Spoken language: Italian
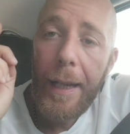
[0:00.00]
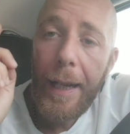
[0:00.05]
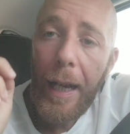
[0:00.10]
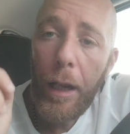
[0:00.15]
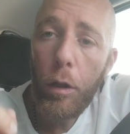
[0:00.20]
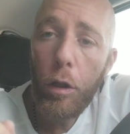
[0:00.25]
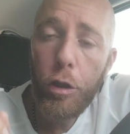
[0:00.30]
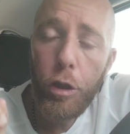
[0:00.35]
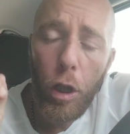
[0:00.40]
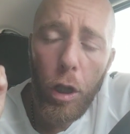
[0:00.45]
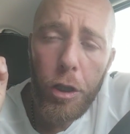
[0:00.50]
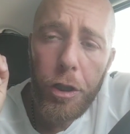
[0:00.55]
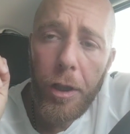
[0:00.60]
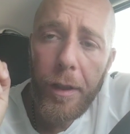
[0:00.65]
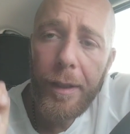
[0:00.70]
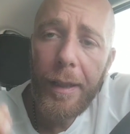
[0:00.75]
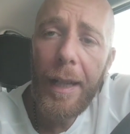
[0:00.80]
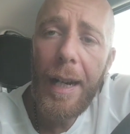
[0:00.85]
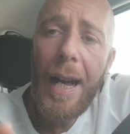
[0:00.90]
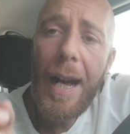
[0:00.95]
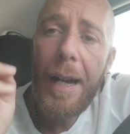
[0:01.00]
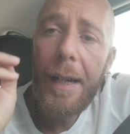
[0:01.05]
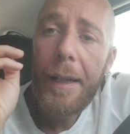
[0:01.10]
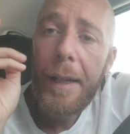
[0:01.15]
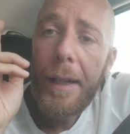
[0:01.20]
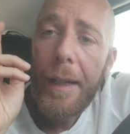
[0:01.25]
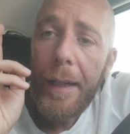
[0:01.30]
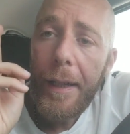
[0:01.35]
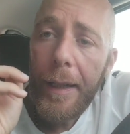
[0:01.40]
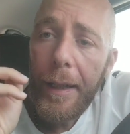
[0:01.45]
Caio Giorge sarà
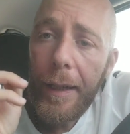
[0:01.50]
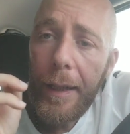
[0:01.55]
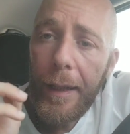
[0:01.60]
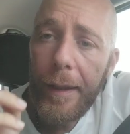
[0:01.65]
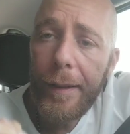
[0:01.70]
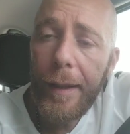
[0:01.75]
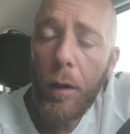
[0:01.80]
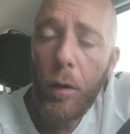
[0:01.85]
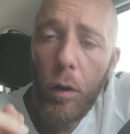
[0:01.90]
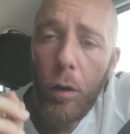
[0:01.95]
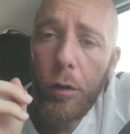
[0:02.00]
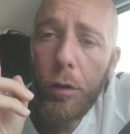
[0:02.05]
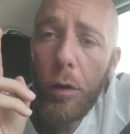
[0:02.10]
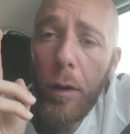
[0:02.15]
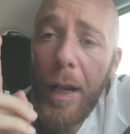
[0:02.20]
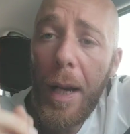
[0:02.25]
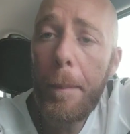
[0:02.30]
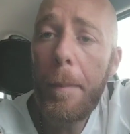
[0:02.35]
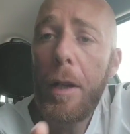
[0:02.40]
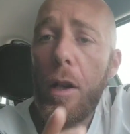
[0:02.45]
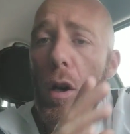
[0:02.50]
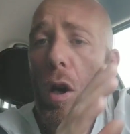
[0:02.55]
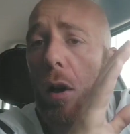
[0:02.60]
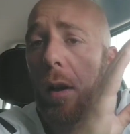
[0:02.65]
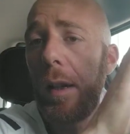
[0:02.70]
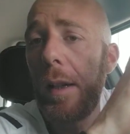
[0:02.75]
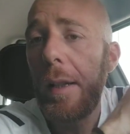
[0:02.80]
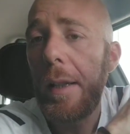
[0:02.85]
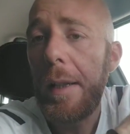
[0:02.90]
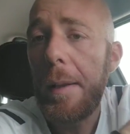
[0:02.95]
il secondo
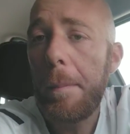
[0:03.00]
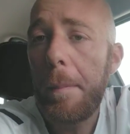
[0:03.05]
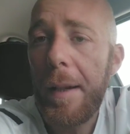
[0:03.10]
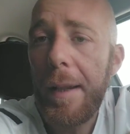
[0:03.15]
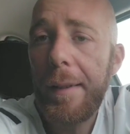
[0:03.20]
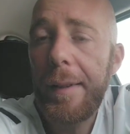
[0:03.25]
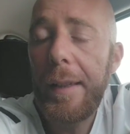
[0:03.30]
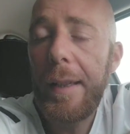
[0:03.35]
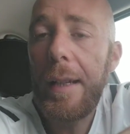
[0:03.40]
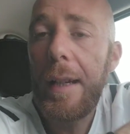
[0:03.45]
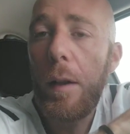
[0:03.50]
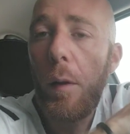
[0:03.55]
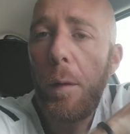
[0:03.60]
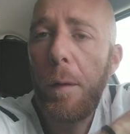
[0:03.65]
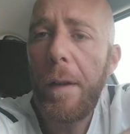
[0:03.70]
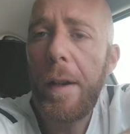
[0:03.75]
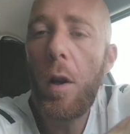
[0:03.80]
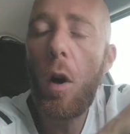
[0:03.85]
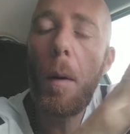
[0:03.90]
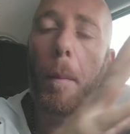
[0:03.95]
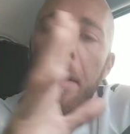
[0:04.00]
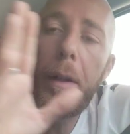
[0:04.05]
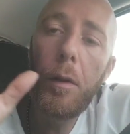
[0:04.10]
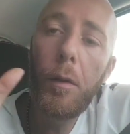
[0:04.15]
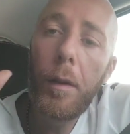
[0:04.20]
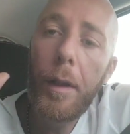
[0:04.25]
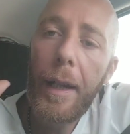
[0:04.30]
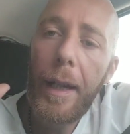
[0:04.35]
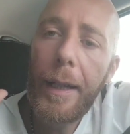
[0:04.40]
Gabigol in Brasile, un fenomeno,